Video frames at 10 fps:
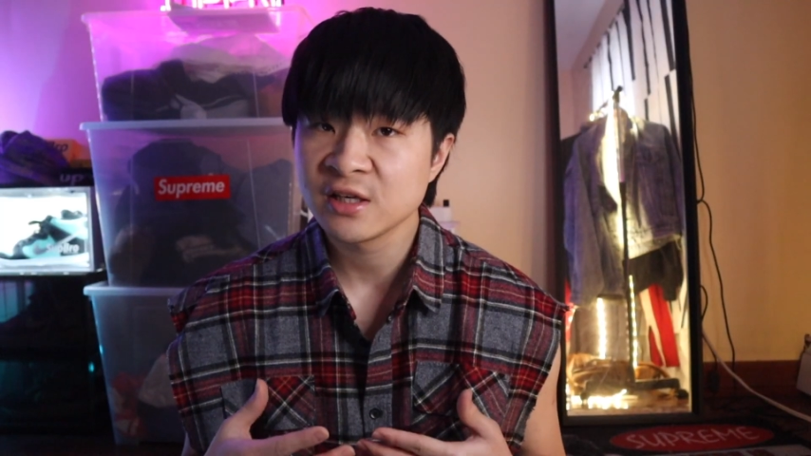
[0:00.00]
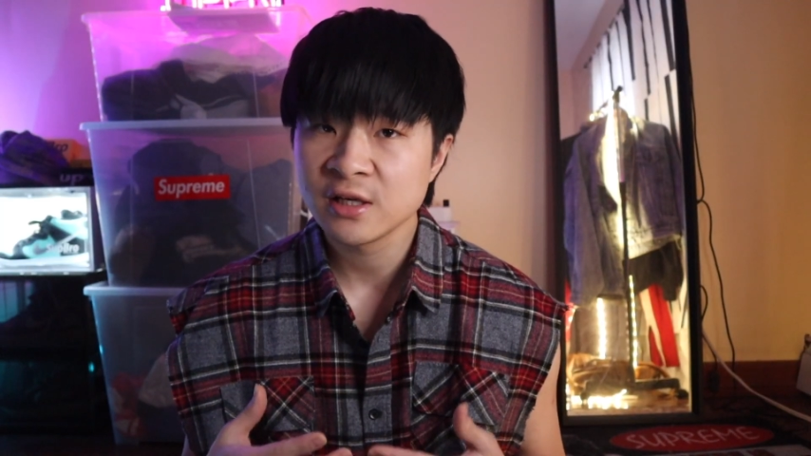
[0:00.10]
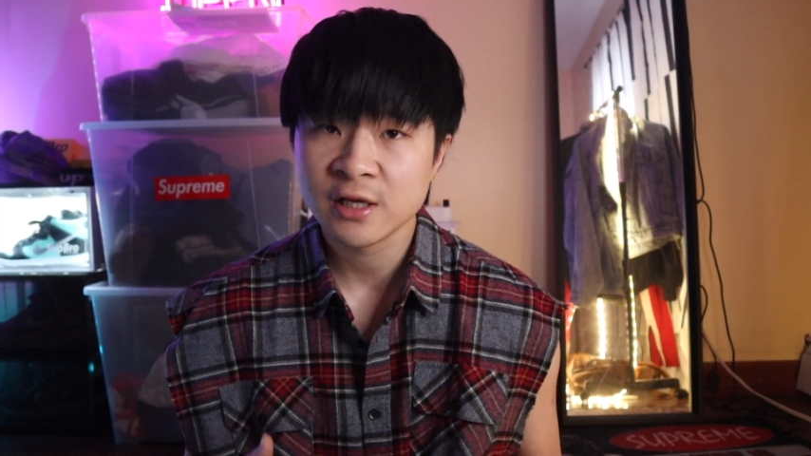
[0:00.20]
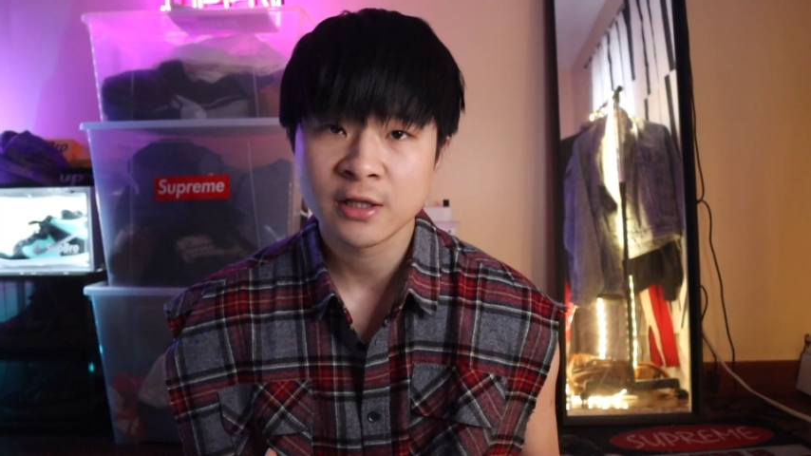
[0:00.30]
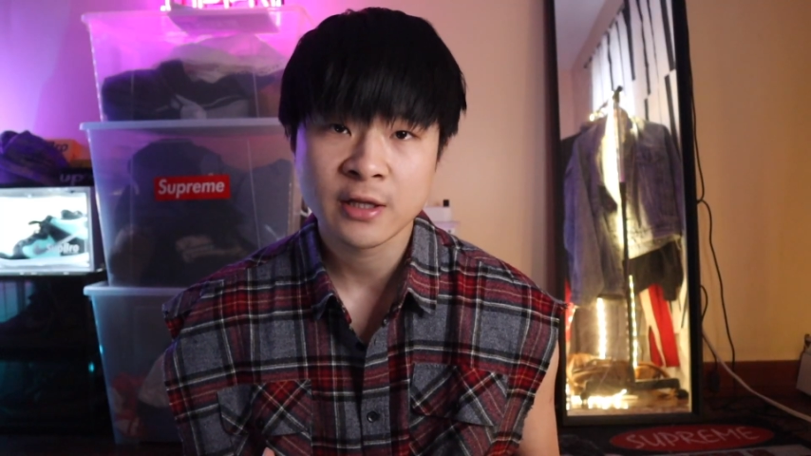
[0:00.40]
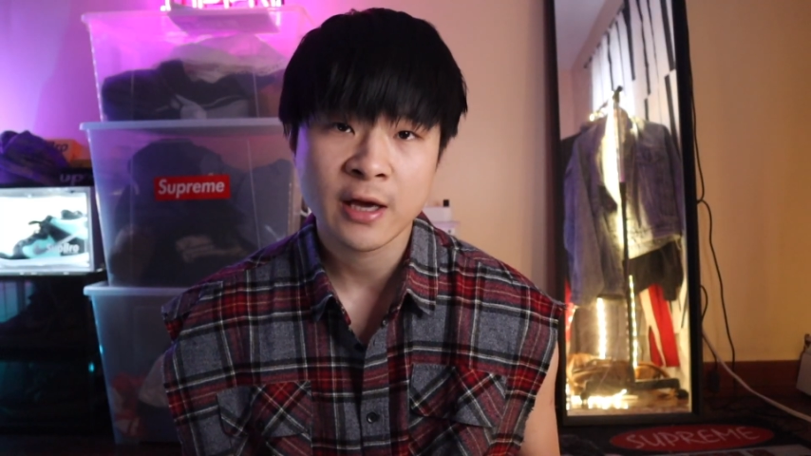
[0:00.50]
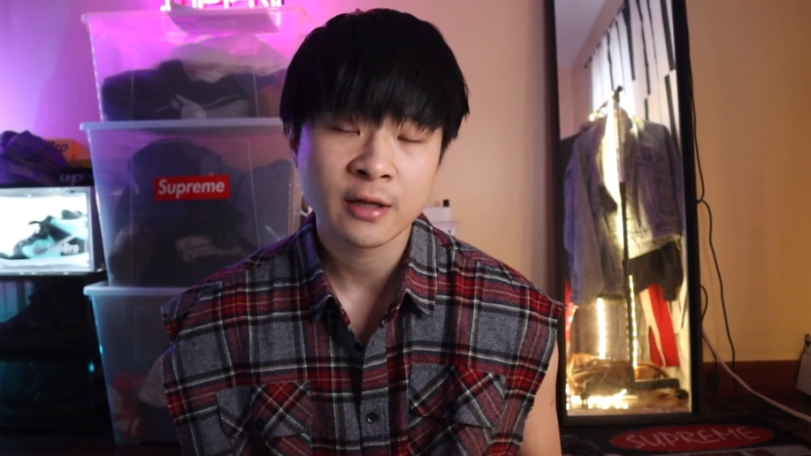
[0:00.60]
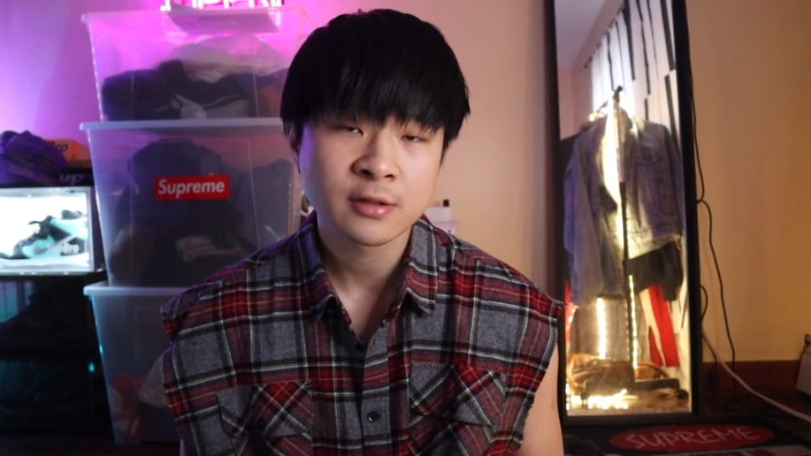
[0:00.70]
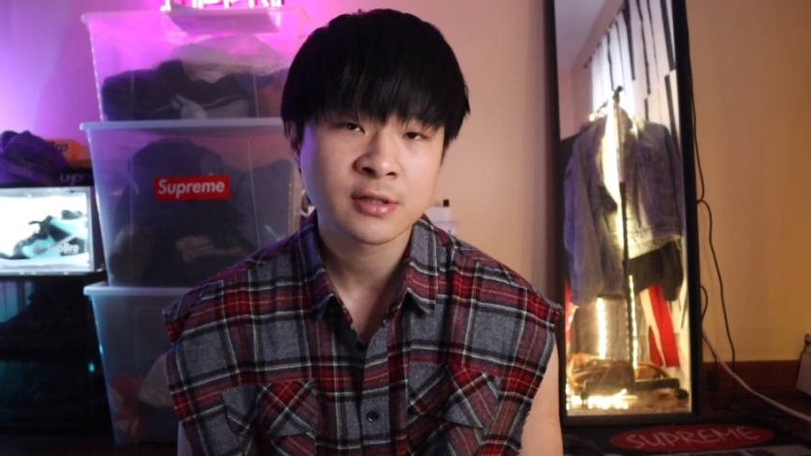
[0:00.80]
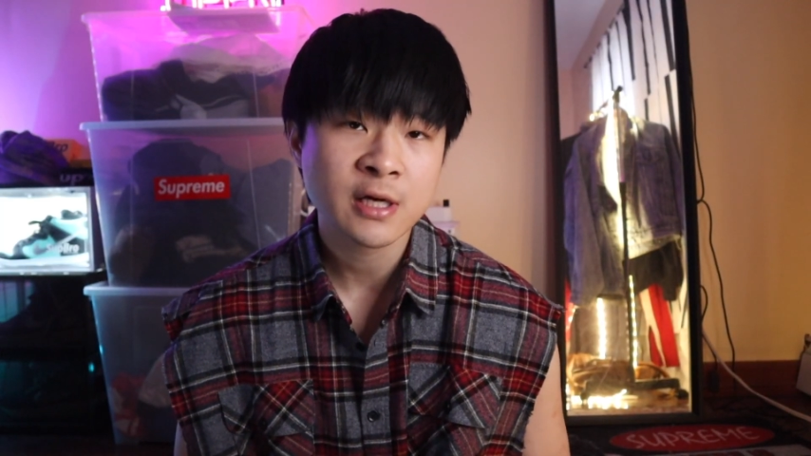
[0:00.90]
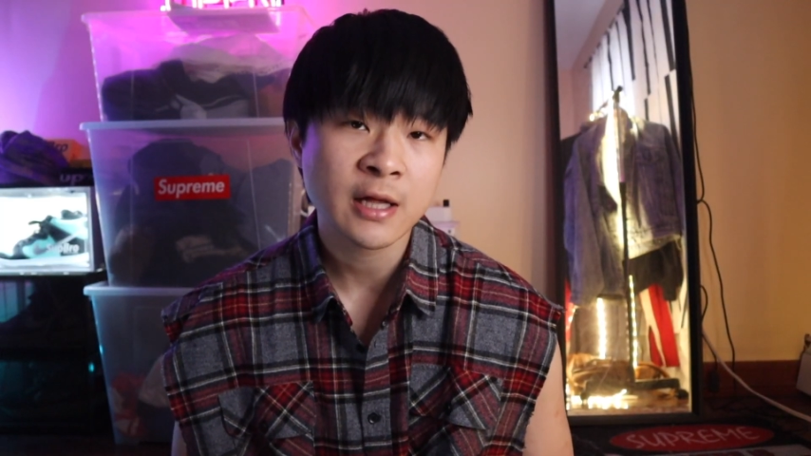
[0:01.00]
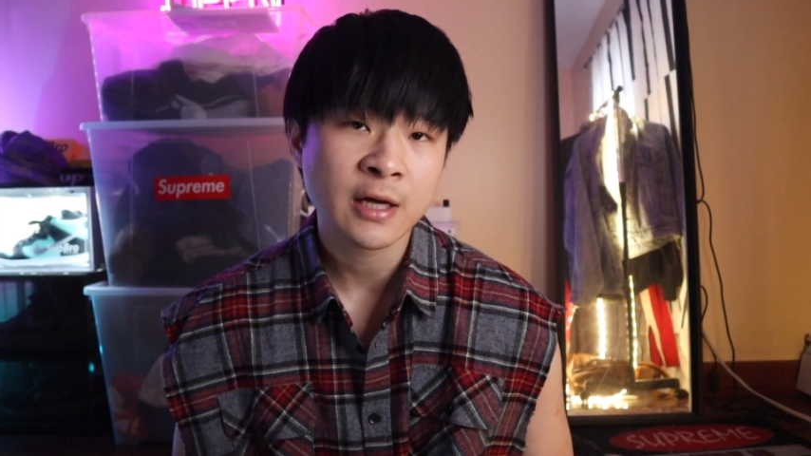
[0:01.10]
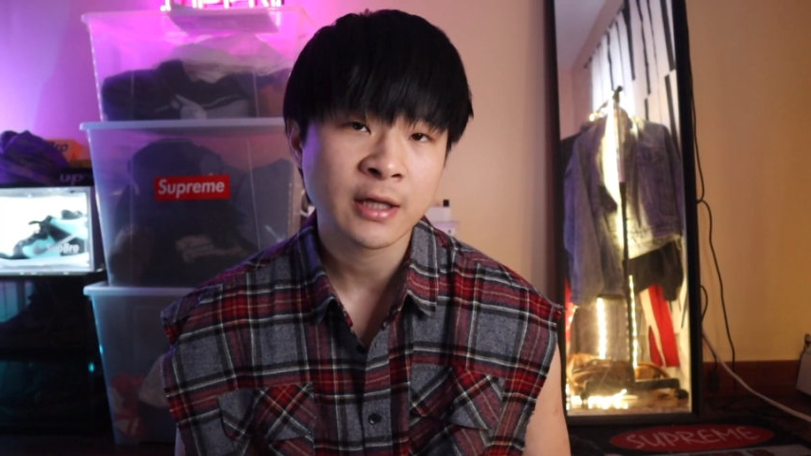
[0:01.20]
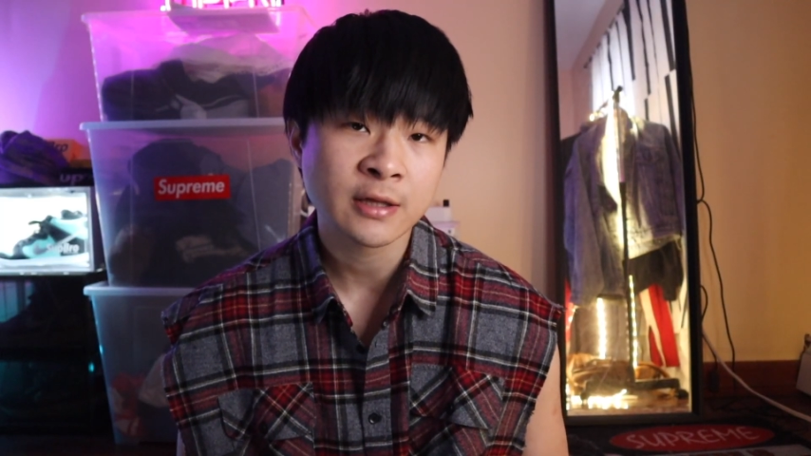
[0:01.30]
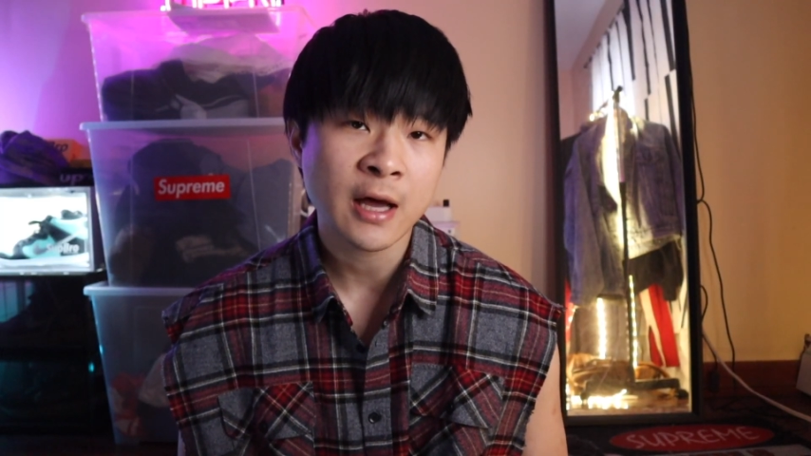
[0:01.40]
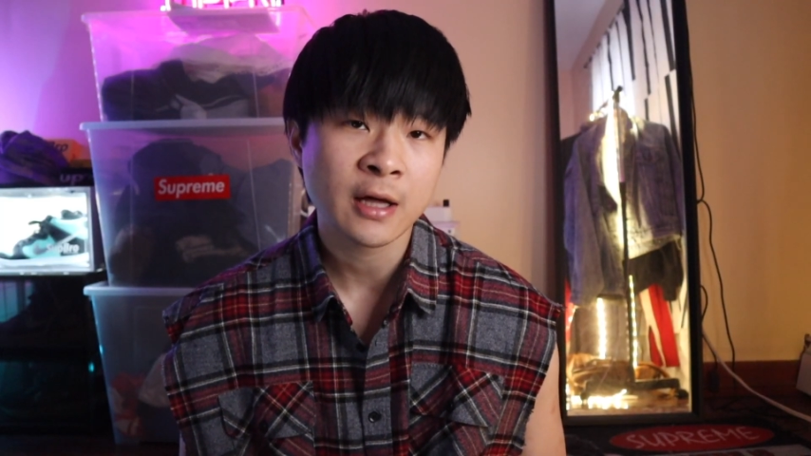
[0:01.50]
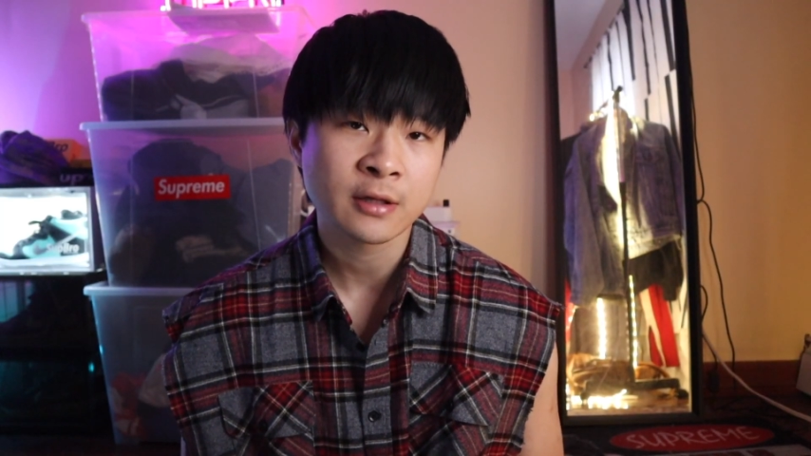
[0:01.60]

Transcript: 一零年，加拿大